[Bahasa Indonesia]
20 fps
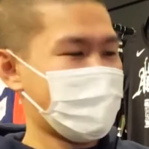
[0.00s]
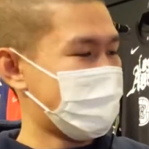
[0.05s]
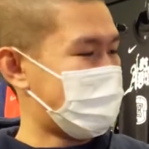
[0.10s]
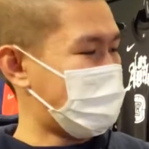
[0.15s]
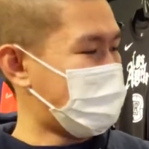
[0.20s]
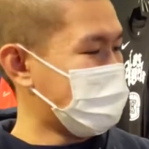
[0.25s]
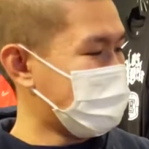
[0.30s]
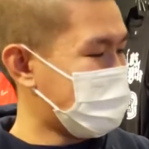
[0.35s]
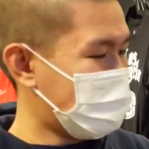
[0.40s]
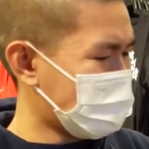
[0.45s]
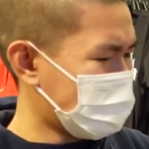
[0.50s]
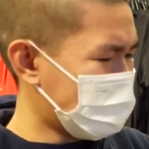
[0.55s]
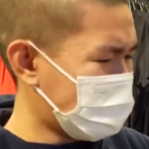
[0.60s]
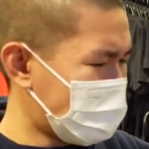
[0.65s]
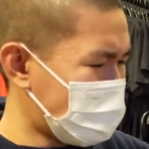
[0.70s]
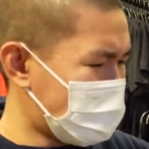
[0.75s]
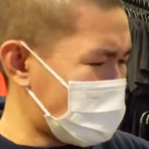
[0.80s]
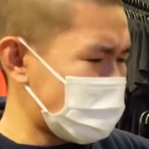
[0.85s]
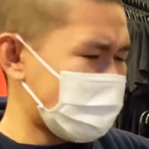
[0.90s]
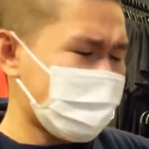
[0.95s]
Tapi kalau dilihat nih
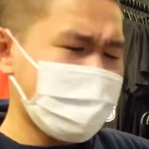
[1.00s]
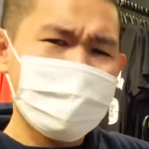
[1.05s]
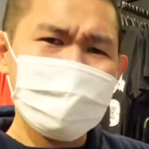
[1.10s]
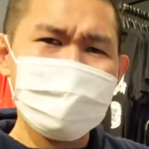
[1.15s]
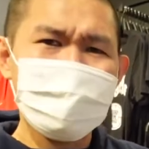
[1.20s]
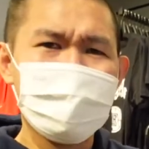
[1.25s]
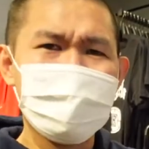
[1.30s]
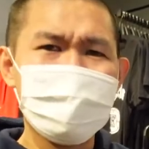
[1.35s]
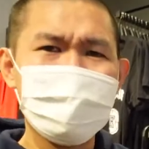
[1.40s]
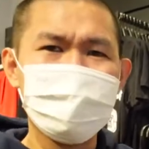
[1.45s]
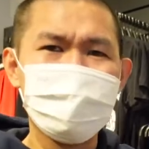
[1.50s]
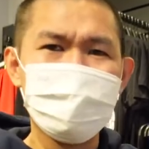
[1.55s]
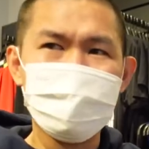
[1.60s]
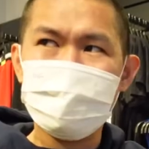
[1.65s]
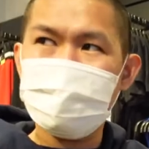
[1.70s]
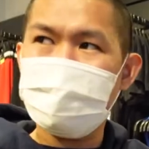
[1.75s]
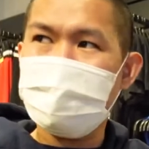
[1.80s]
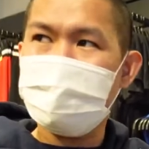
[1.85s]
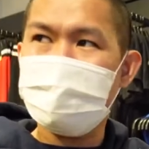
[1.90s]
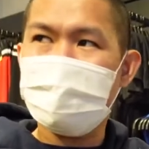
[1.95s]
kayak cuttingnya sekarang untuk
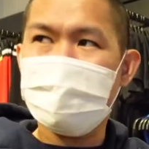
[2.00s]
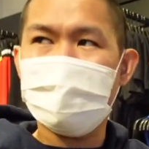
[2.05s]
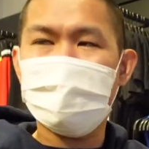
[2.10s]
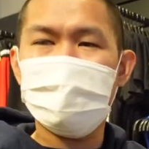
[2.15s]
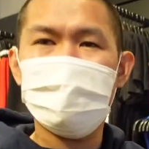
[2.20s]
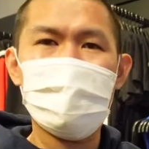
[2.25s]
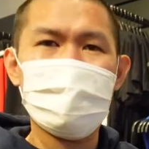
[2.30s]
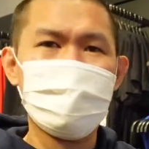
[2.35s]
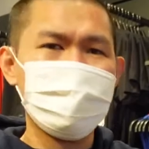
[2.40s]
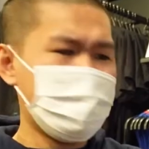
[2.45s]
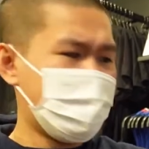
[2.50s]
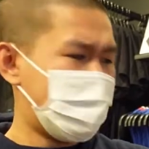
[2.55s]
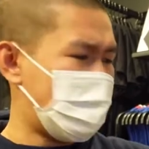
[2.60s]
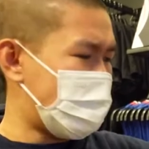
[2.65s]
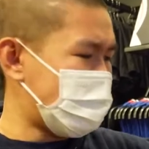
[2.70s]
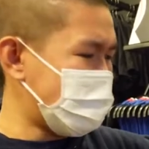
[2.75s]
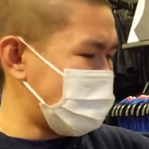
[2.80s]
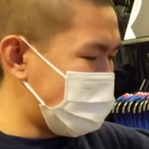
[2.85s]
swingman yang baru nih agak